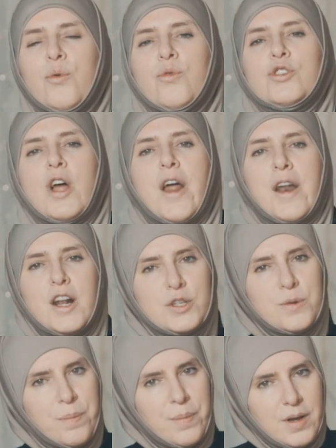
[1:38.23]
يقولوا شهر
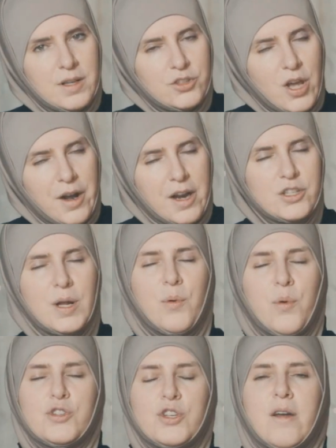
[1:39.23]
رجب شهر
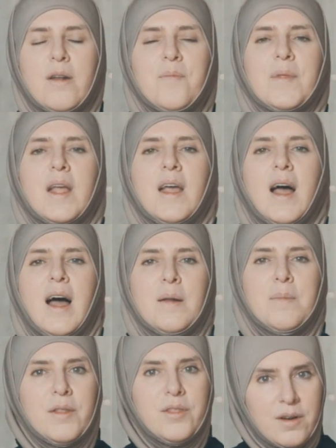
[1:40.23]
رجب هو شهر
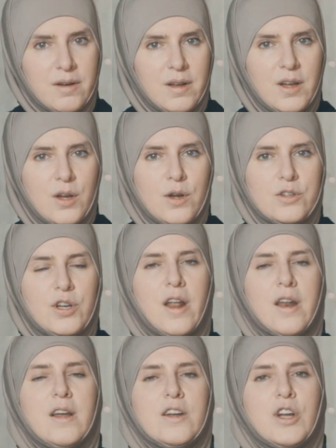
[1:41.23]
البذر
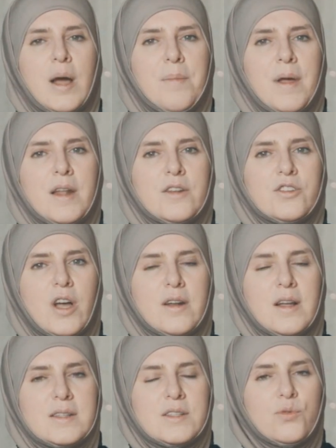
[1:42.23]
شهر شعبان
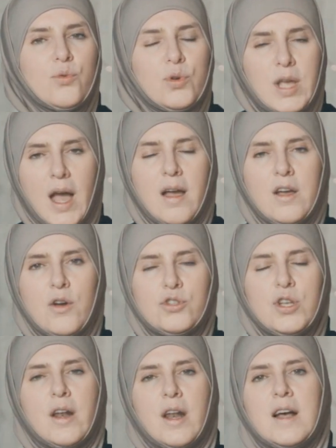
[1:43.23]
شهر السقيا
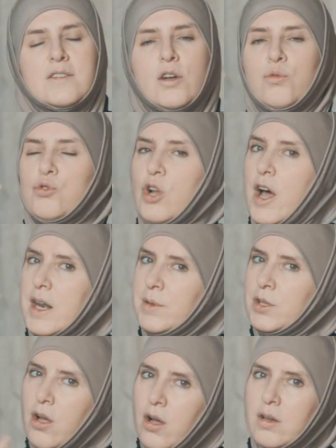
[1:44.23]
شهر الحصاد وشهر
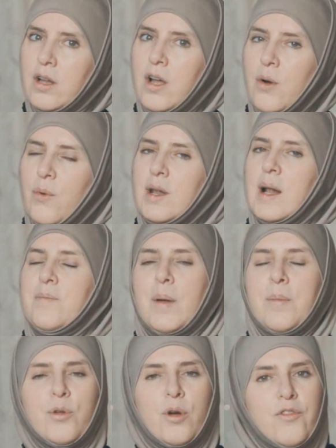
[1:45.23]
رمضان وإن لم
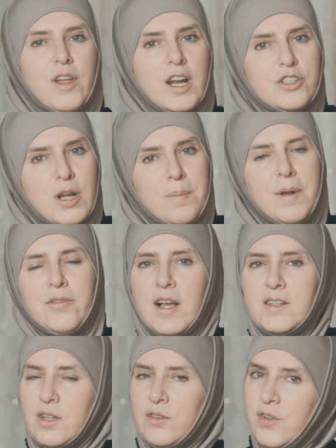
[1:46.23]
تبذر في رجب لا
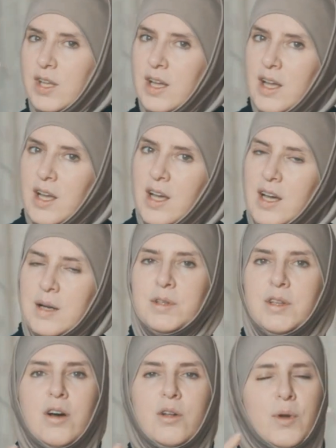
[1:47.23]
تحصد في
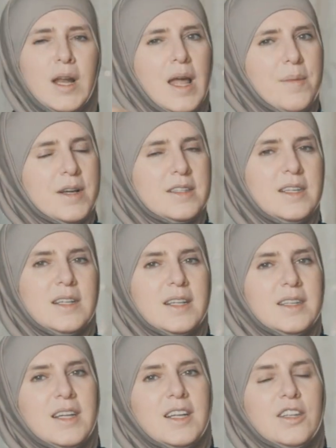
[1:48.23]
رمضان كلام كثير
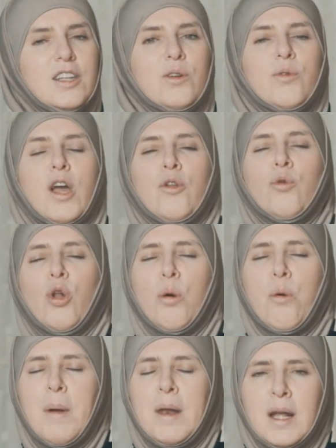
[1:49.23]
كثير كثير وكان يقول
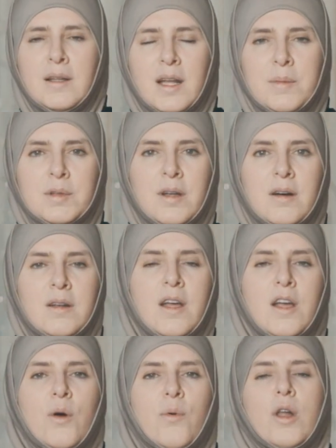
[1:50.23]
اللهم بلغنا رمضان
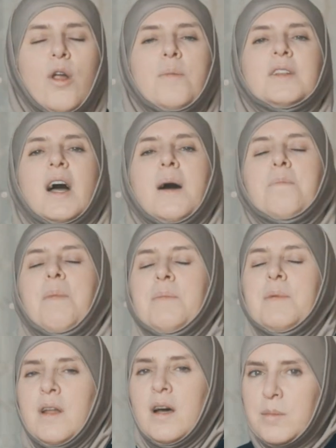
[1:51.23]
واللهم
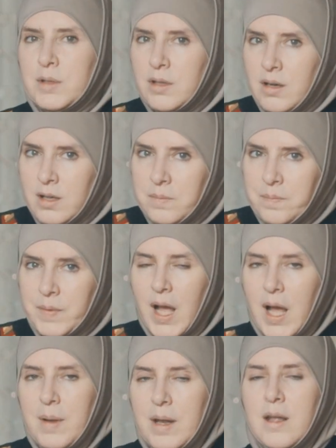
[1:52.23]
تقبل منا رمضان
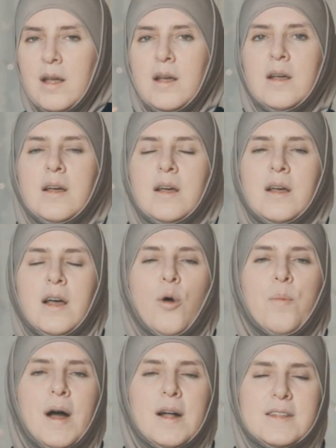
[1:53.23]
قبل آه،
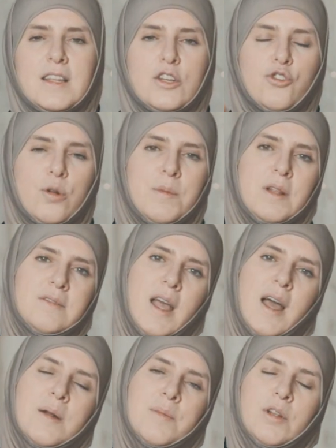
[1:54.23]
أو بعد ست أشهر من
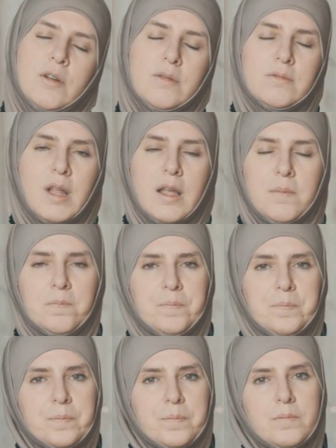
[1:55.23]
انتهاء رمضان طيب
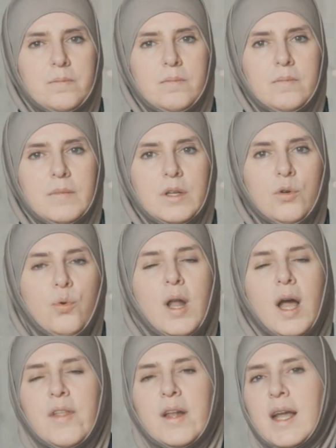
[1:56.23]

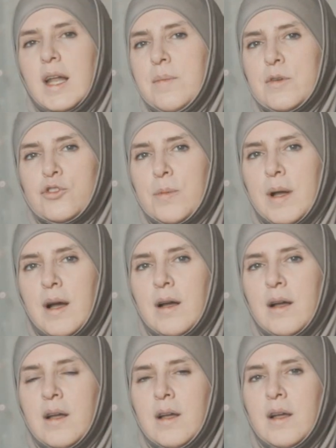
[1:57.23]
كل هذا الكلام يا
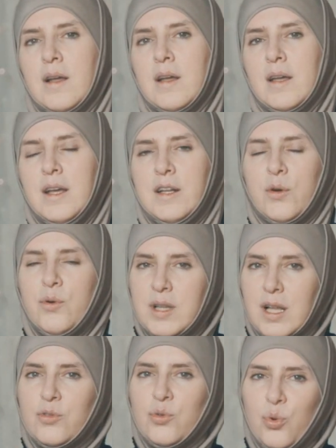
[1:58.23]
جماعه احنا
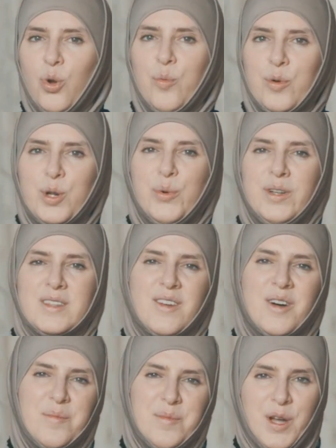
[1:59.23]
كنا طول عمرنا واحنا
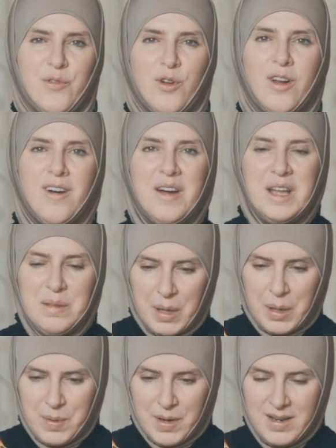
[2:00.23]
صغار بنعرفه لغايه
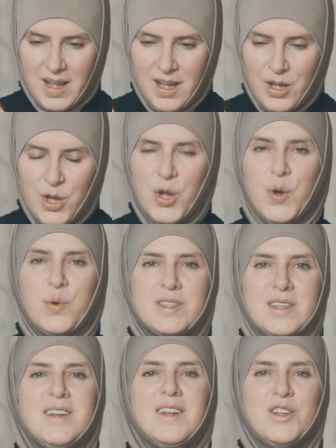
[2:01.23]
ما كبرنا
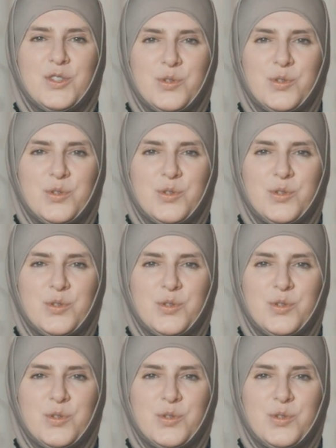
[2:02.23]
وصرنا